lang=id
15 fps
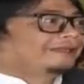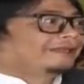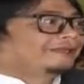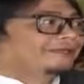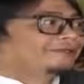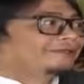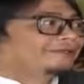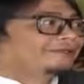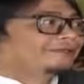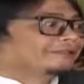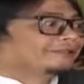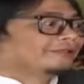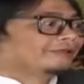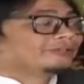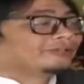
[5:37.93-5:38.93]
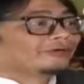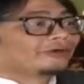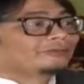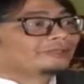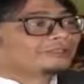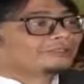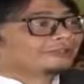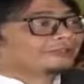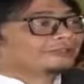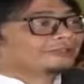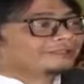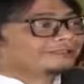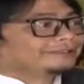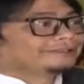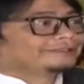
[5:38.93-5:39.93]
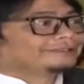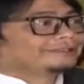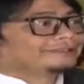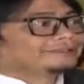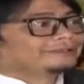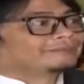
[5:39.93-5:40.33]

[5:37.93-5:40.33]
Lalu ada tokoh-tokoh mitologis gitu ya.